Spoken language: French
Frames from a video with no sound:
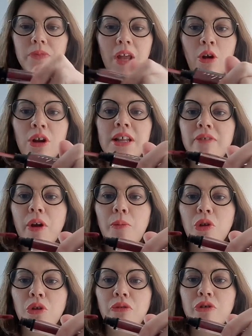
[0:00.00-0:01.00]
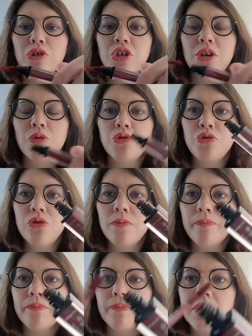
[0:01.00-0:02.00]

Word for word: Alors il était vraiment neuf quand je l'ai reçu.